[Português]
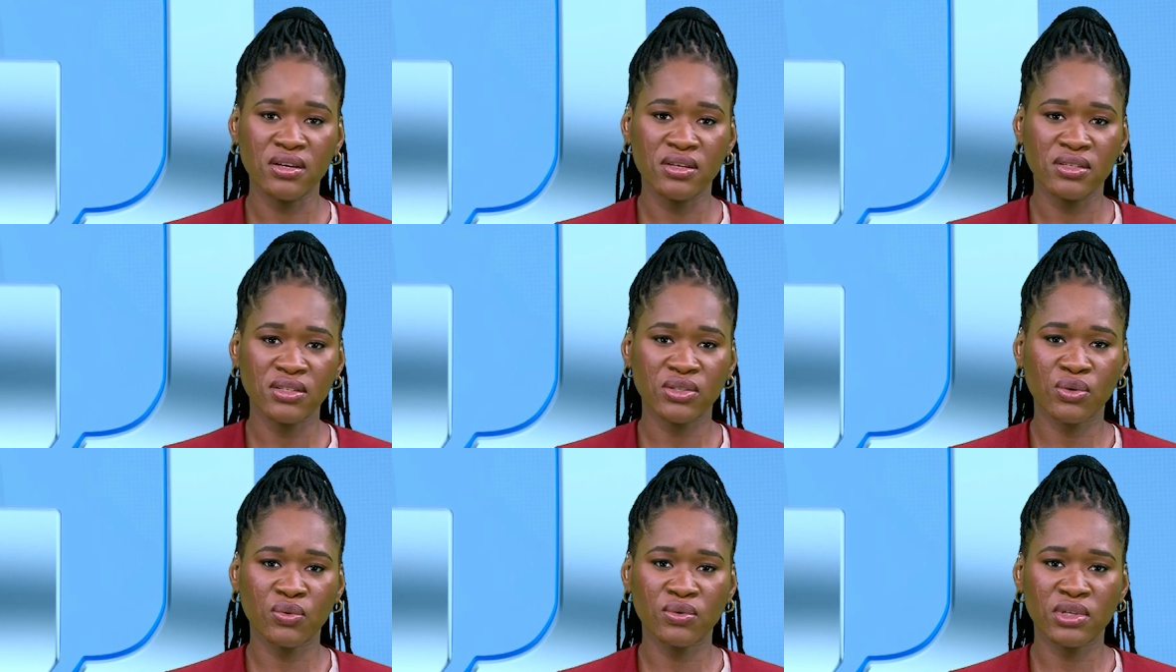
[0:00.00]

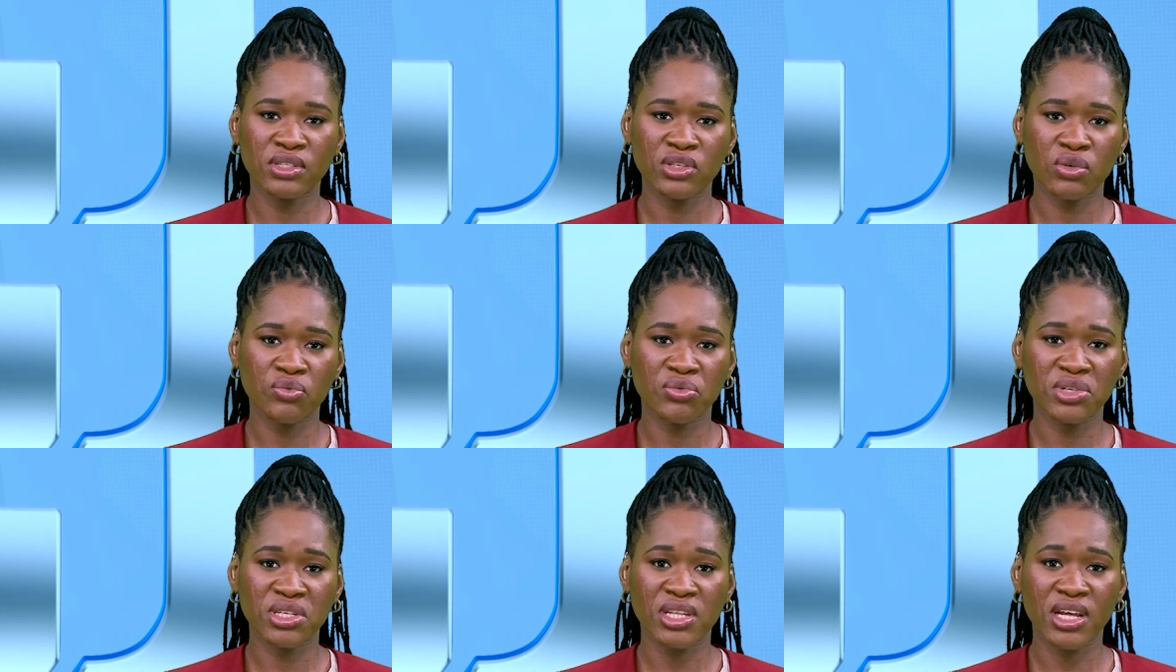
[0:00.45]
Segundo as
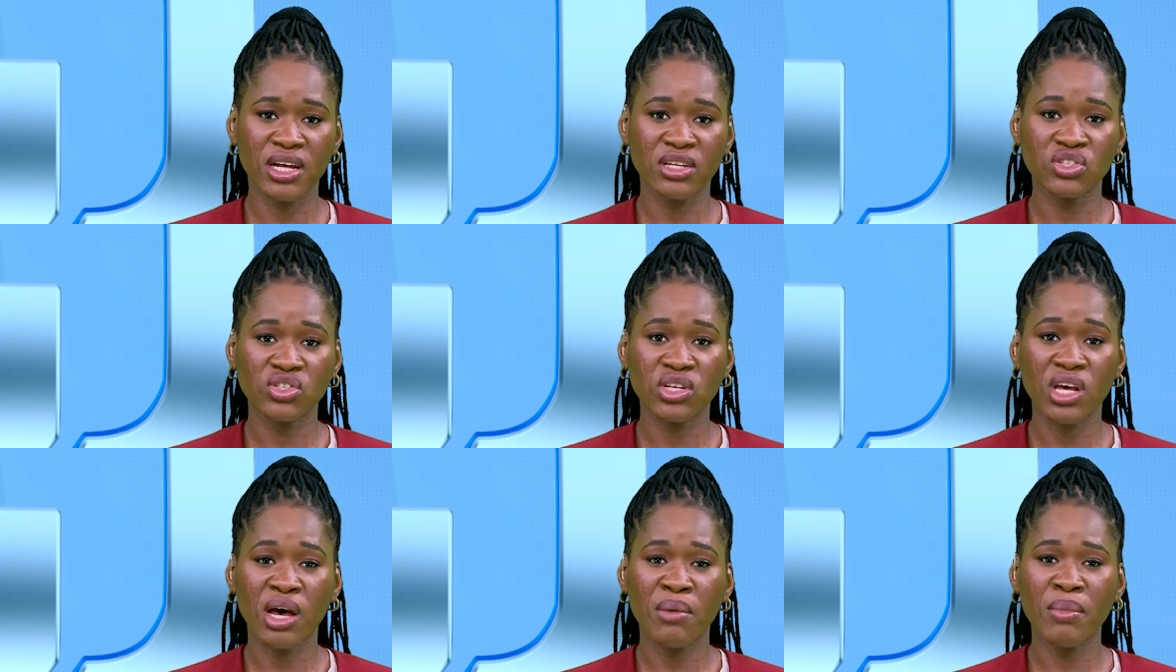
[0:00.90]

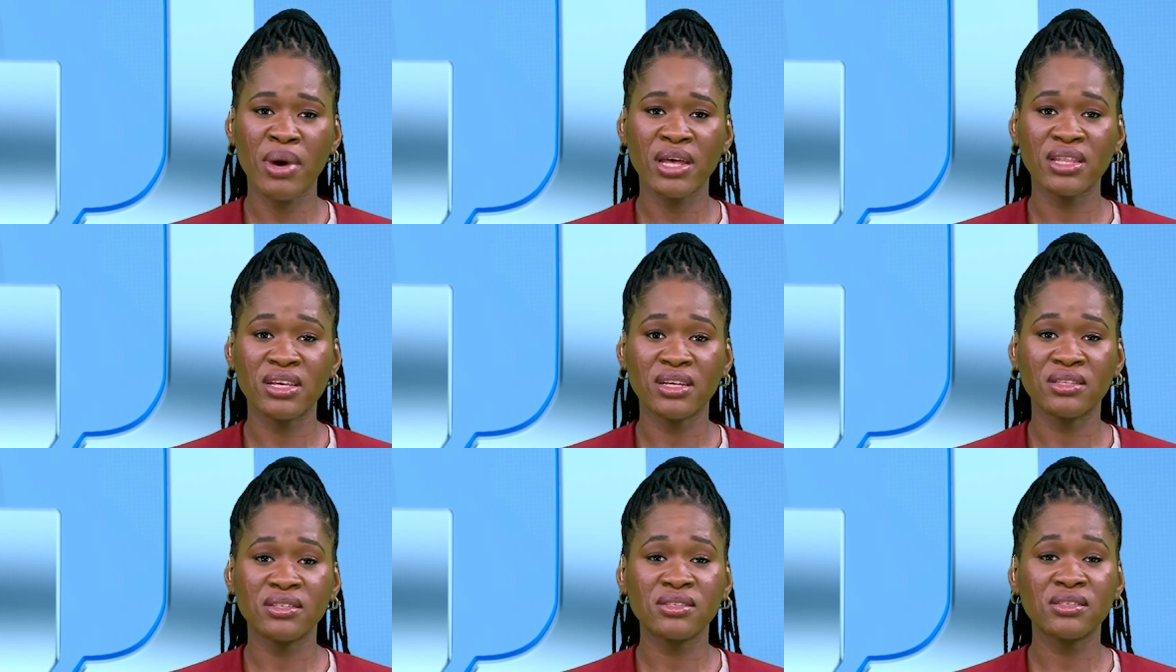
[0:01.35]
autoridades, a
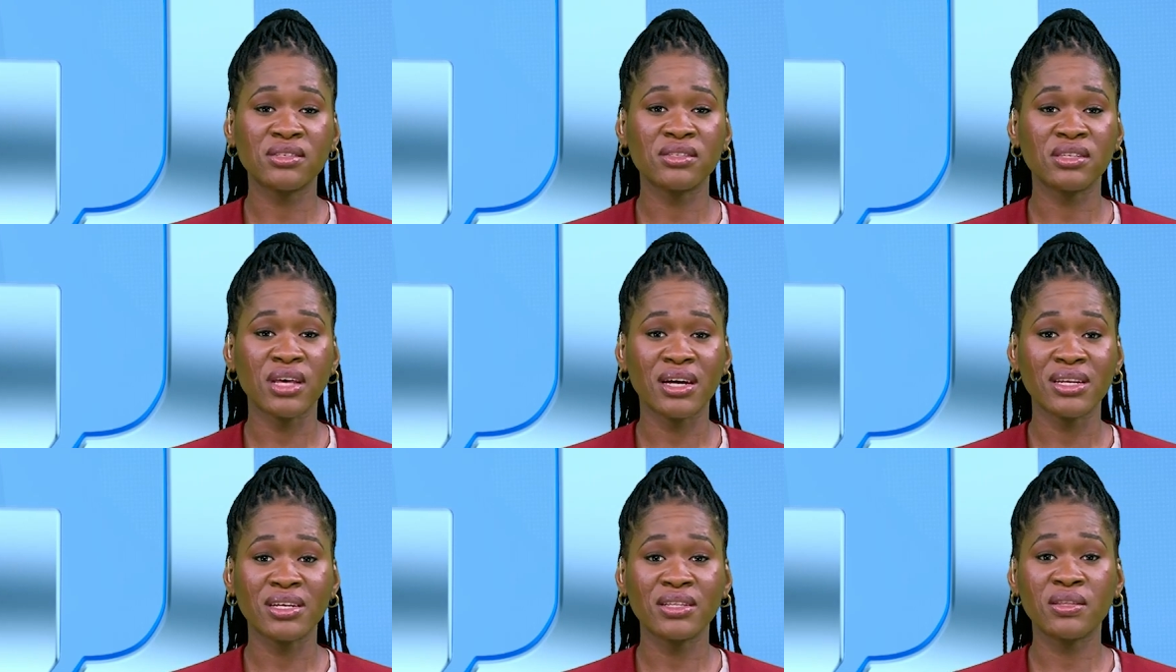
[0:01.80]
média
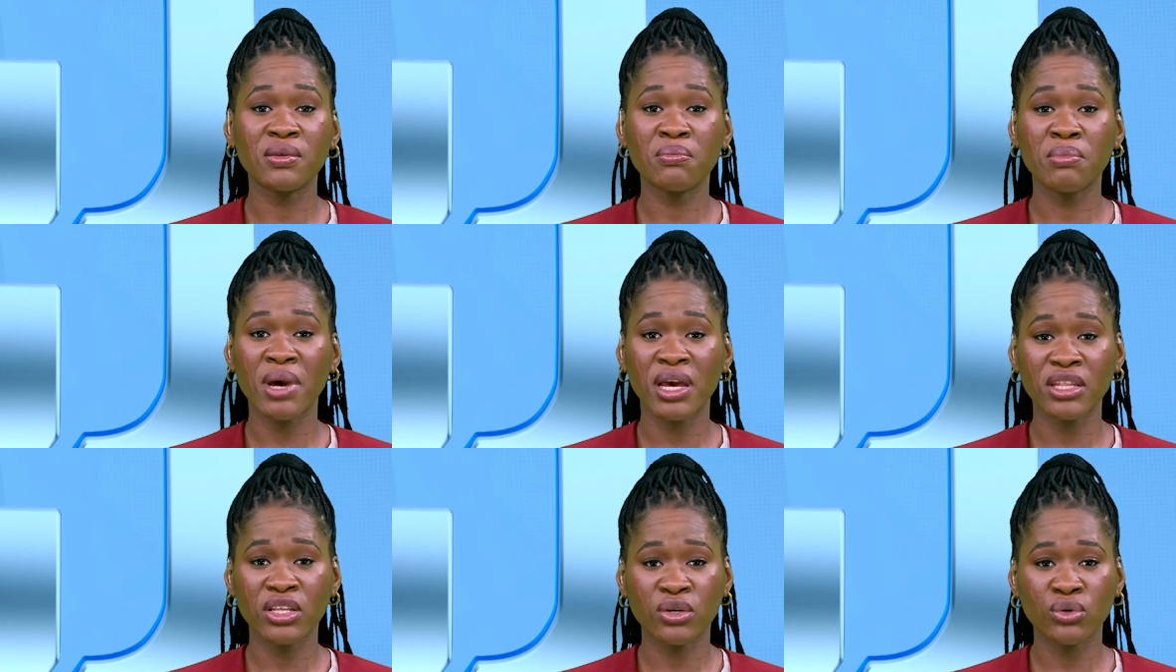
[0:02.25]
necessária de
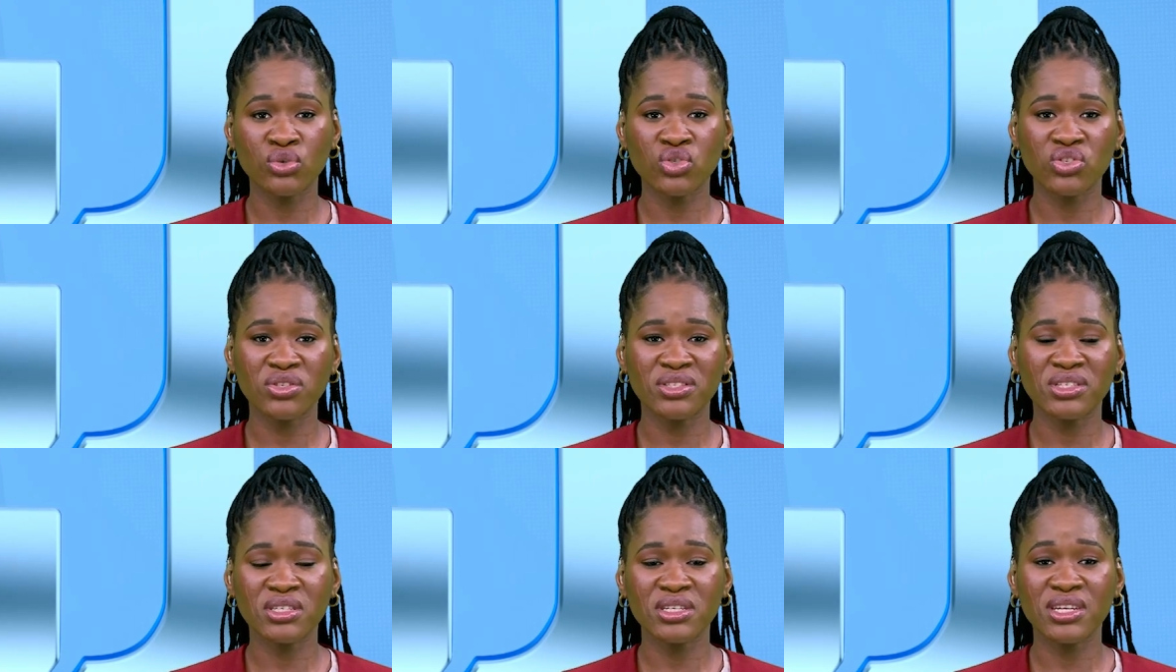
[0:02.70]
médicos
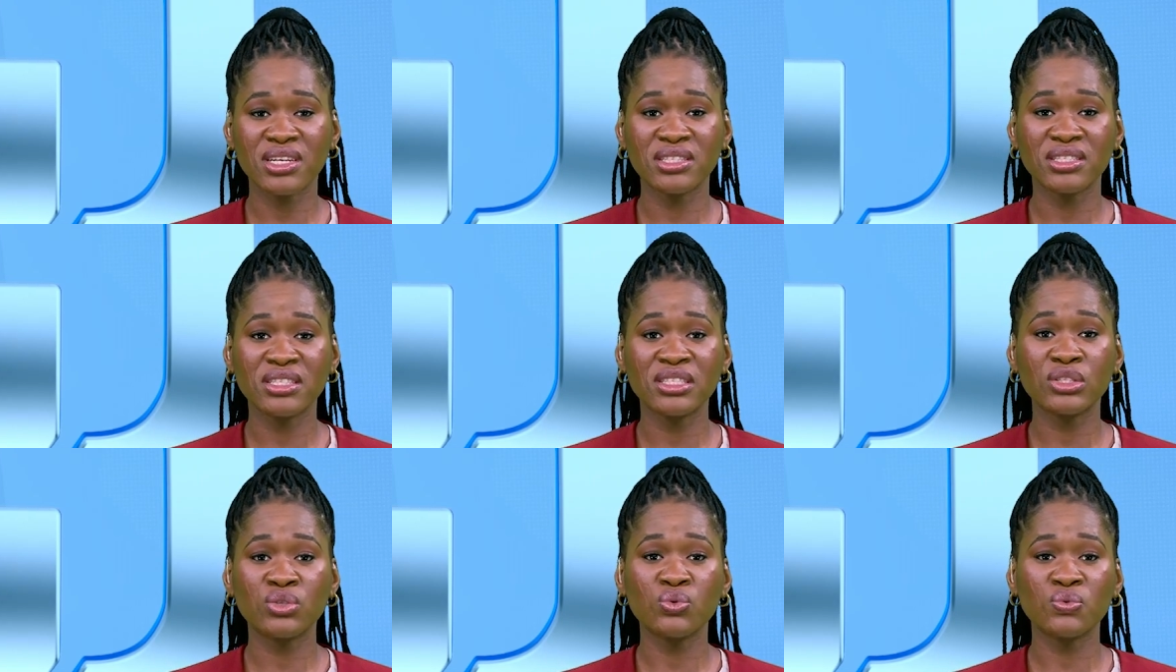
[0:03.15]
seria
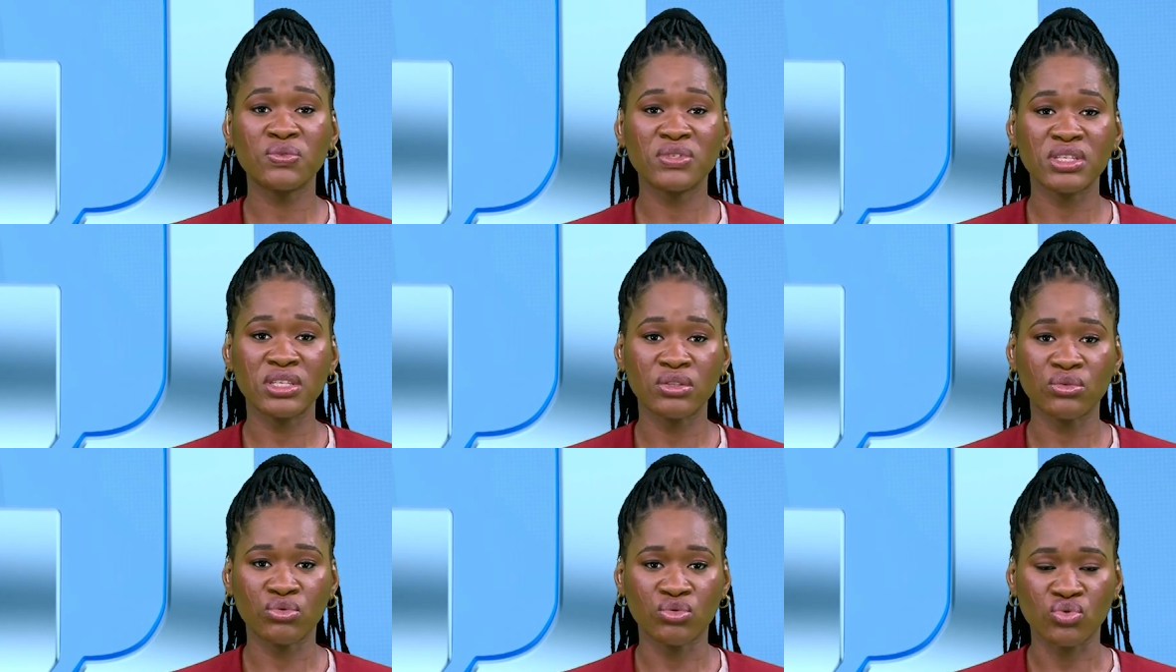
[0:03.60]
de
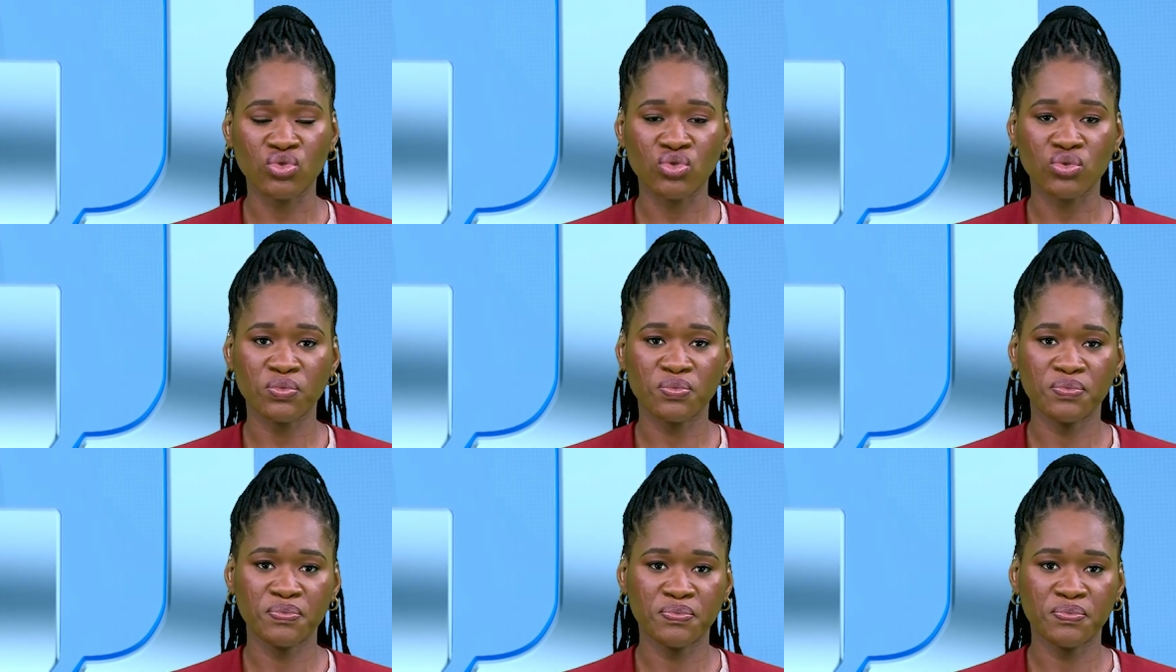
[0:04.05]
200.